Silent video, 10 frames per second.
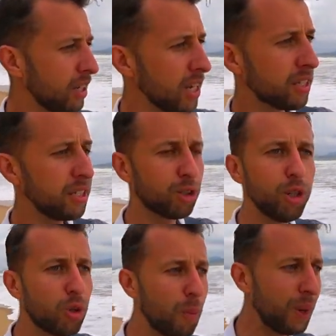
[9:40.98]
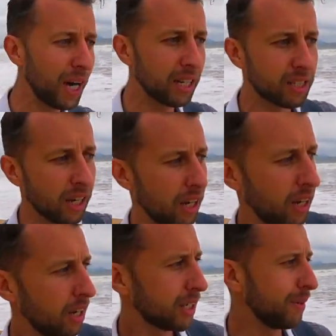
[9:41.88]
это очень интересно,
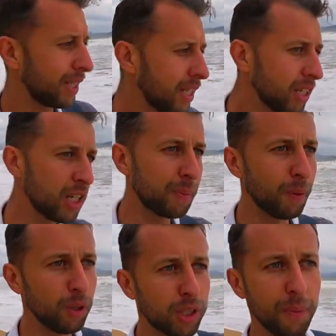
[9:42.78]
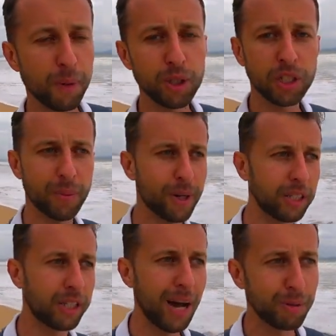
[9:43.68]
поэтому посмотрите и поймите на
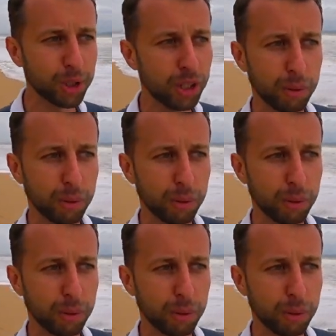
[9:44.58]
самом деле,